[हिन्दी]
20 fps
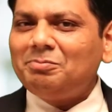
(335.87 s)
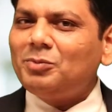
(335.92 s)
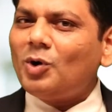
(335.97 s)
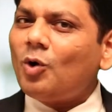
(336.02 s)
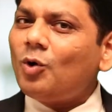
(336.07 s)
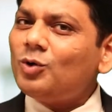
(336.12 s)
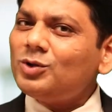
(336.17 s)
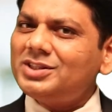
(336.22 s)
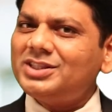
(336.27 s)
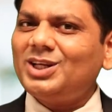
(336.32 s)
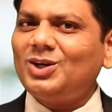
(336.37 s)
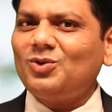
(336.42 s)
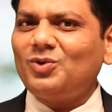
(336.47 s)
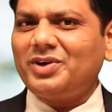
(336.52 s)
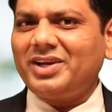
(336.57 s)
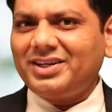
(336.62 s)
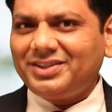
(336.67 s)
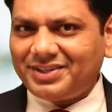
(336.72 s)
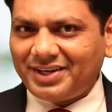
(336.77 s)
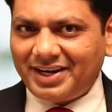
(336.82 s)
बहुत से
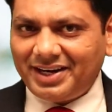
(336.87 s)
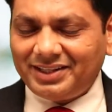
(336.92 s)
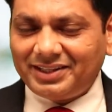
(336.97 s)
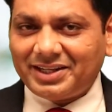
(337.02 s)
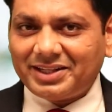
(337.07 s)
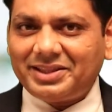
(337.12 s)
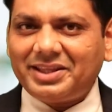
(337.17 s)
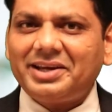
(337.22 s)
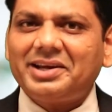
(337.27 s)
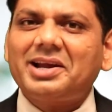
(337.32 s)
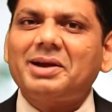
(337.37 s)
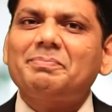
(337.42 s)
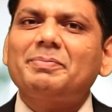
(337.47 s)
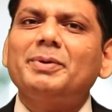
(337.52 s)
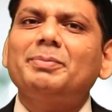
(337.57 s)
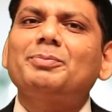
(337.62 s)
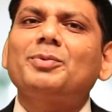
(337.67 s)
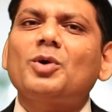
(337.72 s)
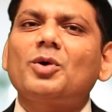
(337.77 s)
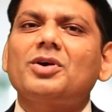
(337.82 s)
लोग ये ट्रेनिंग देते हैं कि
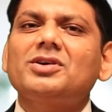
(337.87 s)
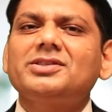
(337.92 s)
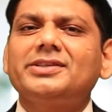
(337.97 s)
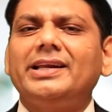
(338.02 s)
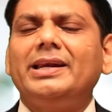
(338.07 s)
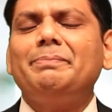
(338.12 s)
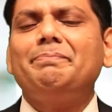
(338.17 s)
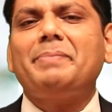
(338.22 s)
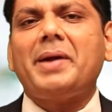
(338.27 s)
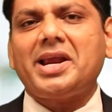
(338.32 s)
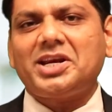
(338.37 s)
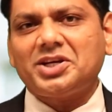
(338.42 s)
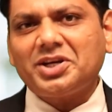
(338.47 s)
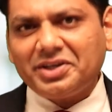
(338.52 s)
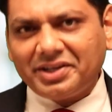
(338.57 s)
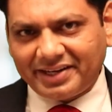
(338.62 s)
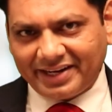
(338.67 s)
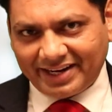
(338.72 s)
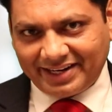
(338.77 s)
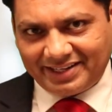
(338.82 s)
अपने प्रोडक्ट्स के लिए
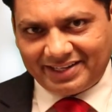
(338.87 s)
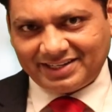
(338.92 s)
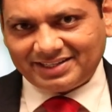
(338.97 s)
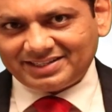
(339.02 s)
पैशन क्रिएट